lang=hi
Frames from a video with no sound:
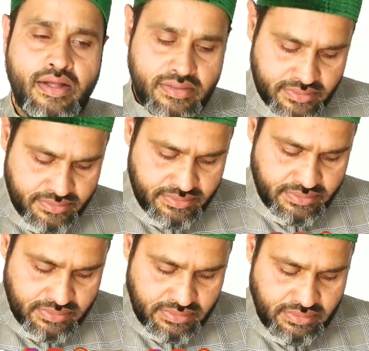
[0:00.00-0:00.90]
आज
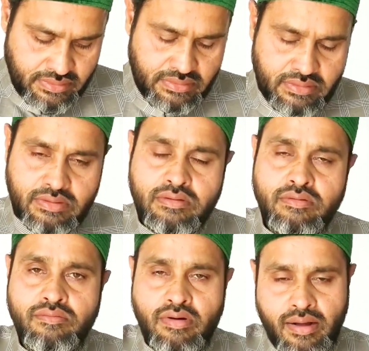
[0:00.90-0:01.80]

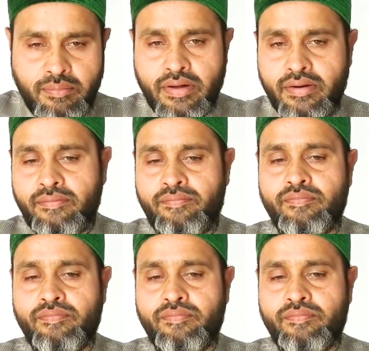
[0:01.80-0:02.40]
वहाँ पर